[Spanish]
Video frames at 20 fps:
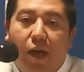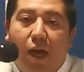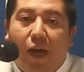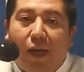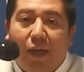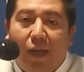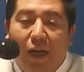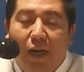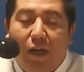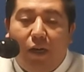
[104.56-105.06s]

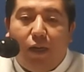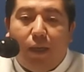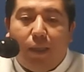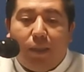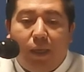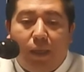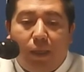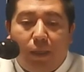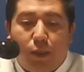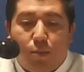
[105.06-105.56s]
Aquel que
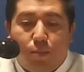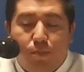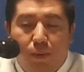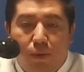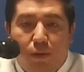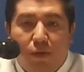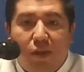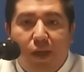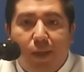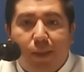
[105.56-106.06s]
se
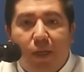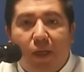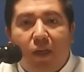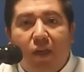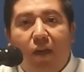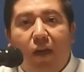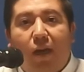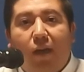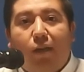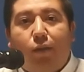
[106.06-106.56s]
dispone a
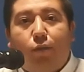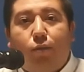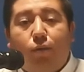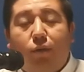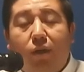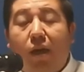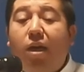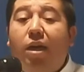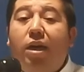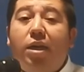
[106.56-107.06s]
seguir a
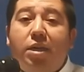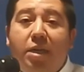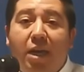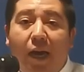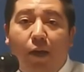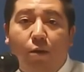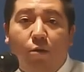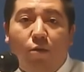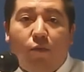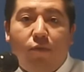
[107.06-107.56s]
Jesús y
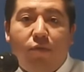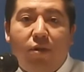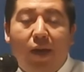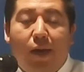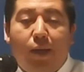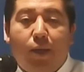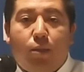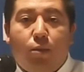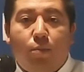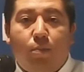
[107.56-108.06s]
a
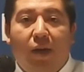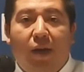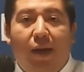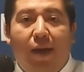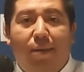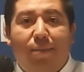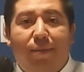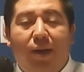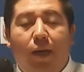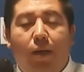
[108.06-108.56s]
confiar en su
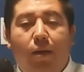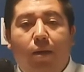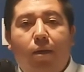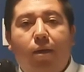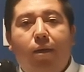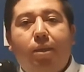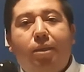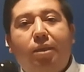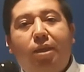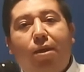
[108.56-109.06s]
palabra
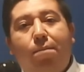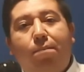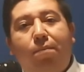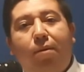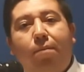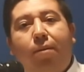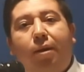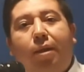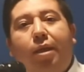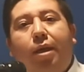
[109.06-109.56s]

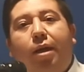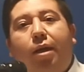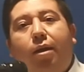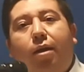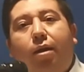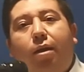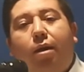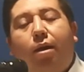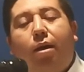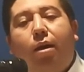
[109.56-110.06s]
siempre va a
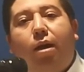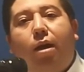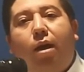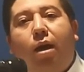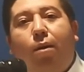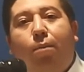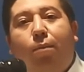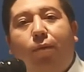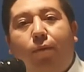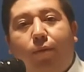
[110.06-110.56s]
dar
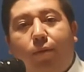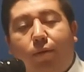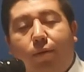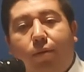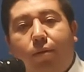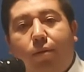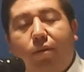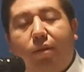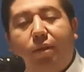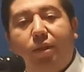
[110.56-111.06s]

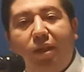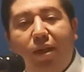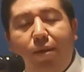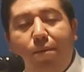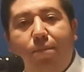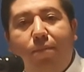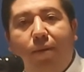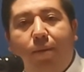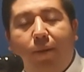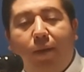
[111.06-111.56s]
amor
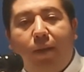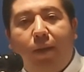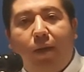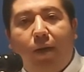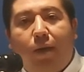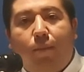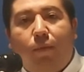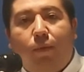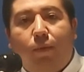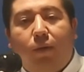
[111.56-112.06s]
siempre va a
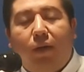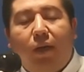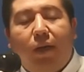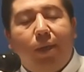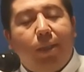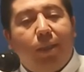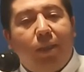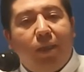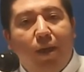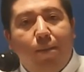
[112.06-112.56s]
dar amor,
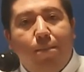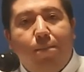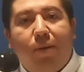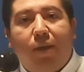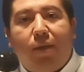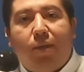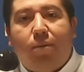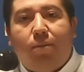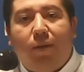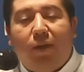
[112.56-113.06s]

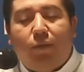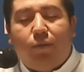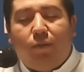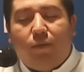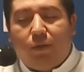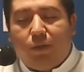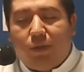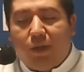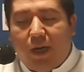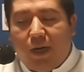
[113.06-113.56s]
siempre se va a
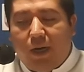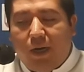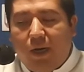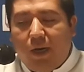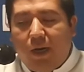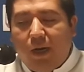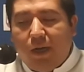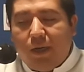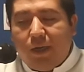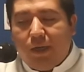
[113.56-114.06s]
esforzar
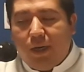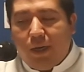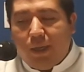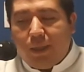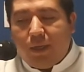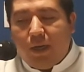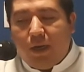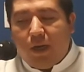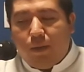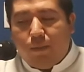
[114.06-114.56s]

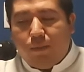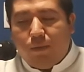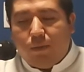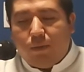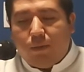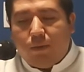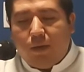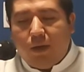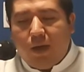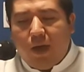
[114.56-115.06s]
desde el
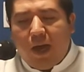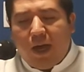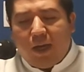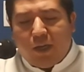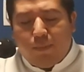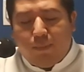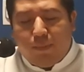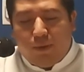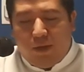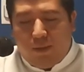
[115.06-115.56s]
amor.
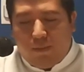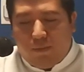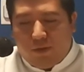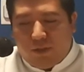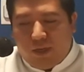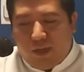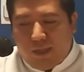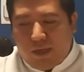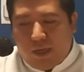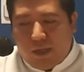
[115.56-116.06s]
Aquí
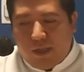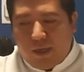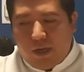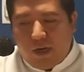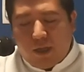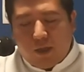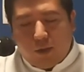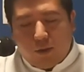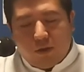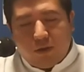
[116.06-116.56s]
podemos
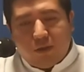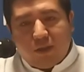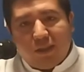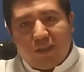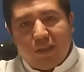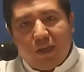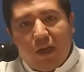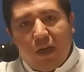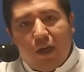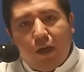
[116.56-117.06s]
entender
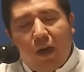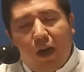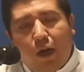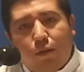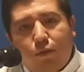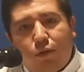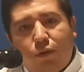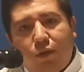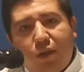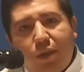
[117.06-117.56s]
entonces la
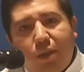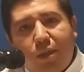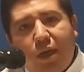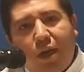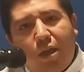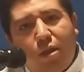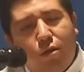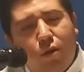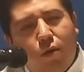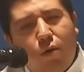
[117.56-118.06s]

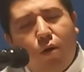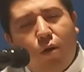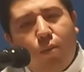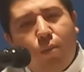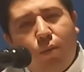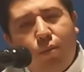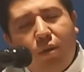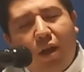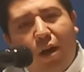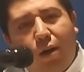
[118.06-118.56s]
justicia no
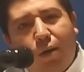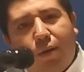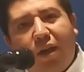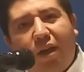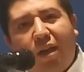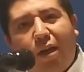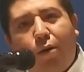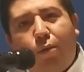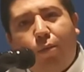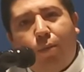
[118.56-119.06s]
como una
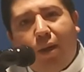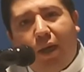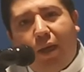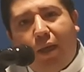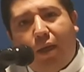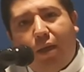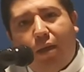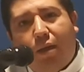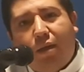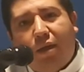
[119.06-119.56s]
lógica
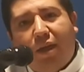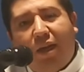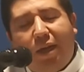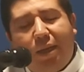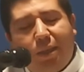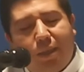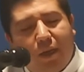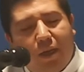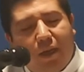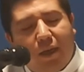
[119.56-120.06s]
humana,
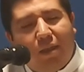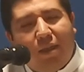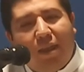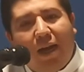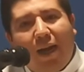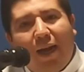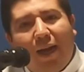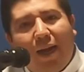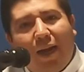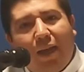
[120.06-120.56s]
que es
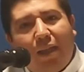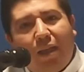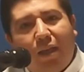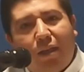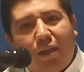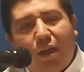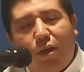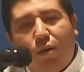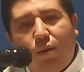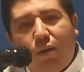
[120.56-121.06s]
dar a cada
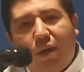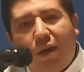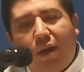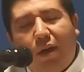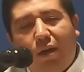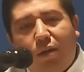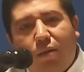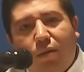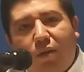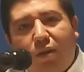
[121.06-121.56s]
quien lo que
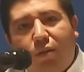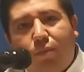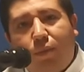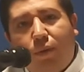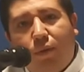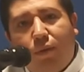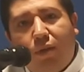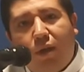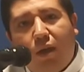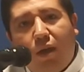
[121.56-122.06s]
le
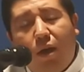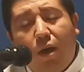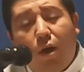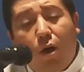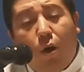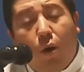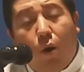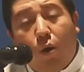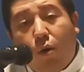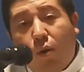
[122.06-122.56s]
corresponde,
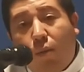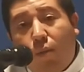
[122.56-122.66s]
o